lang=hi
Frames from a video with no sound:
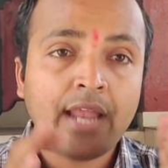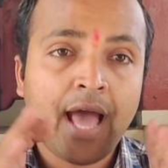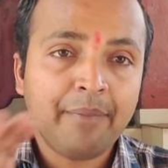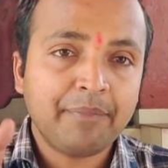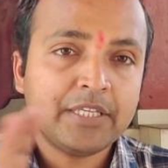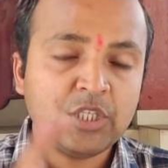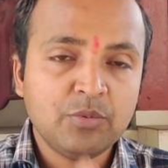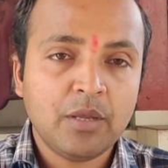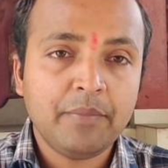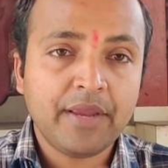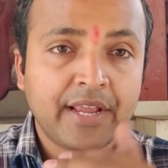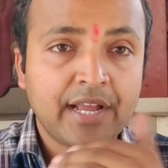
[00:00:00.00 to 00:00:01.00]
अगर आपके
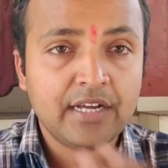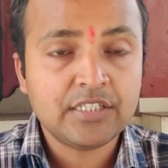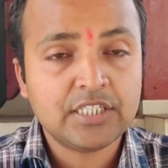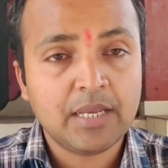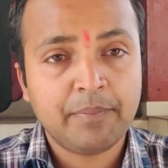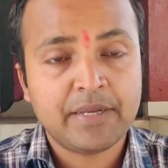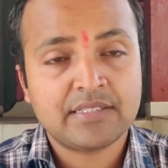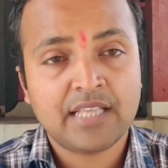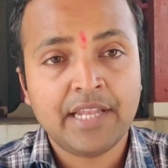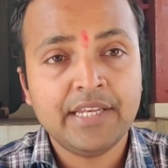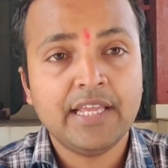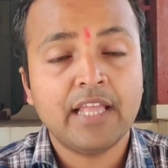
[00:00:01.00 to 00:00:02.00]
जीवन में कष्ट है
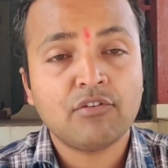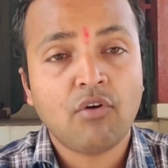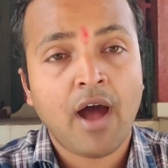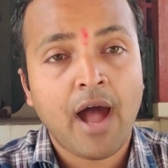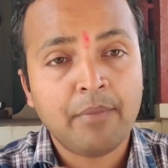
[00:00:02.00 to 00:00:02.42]
परेशानी है तो